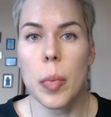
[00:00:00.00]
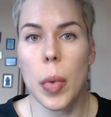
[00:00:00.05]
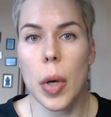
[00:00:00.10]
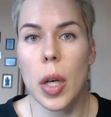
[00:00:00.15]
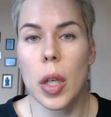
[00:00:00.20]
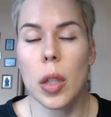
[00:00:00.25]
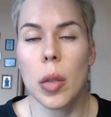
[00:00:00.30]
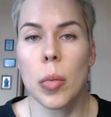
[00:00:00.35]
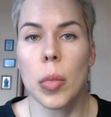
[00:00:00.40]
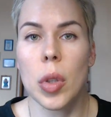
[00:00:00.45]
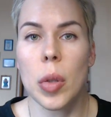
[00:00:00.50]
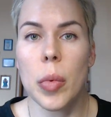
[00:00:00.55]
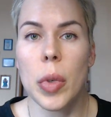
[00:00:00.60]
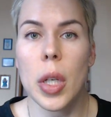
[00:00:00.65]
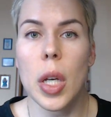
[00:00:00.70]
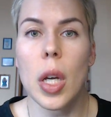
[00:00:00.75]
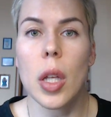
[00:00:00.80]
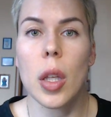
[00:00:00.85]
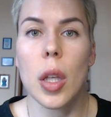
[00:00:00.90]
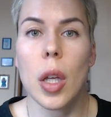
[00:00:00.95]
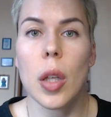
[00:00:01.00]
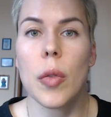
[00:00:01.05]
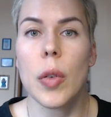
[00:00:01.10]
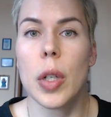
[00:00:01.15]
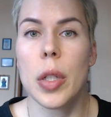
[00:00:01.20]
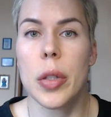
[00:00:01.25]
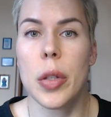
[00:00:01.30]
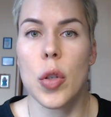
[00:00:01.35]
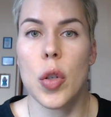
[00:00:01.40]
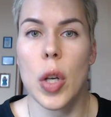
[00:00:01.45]
поэтому для меня
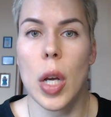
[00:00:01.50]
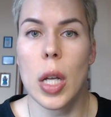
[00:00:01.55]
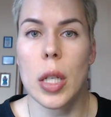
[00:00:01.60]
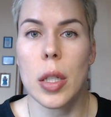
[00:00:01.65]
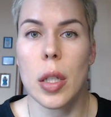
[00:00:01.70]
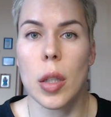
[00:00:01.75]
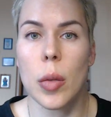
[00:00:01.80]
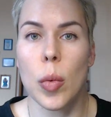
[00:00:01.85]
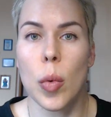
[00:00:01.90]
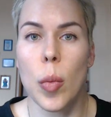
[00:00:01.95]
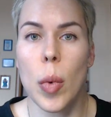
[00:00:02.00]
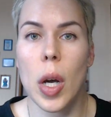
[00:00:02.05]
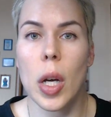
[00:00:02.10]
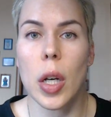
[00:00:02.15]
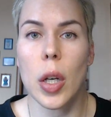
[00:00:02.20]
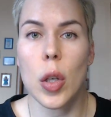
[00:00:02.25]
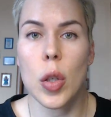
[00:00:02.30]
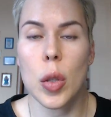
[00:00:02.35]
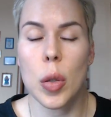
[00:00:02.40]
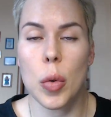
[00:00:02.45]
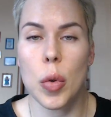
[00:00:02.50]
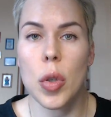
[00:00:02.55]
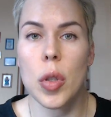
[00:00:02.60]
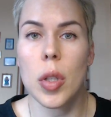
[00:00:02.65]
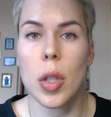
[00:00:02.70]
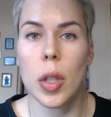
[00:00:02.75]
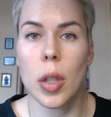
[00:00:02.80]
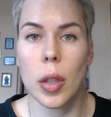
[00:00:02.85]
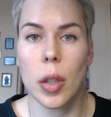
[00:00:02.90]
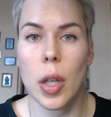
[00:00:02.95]
Netflix сейчас это бумага
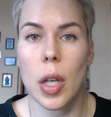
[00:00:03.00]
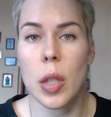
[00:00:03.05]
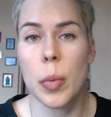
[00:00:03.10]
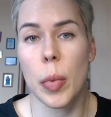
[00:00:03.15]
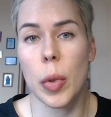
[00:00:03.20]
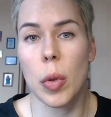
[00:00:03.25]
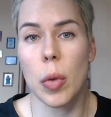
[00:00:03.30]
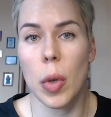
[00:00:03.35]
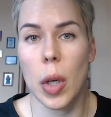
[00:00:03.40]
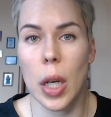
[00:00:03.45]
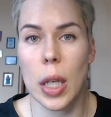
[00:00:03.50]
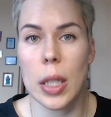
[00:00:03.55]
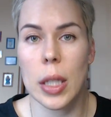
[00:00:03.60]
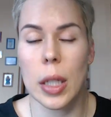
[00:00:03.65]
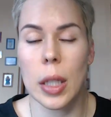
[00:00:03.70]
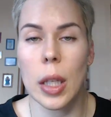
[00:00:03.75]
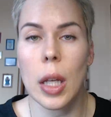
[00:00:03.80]
исключительно для спекуляций.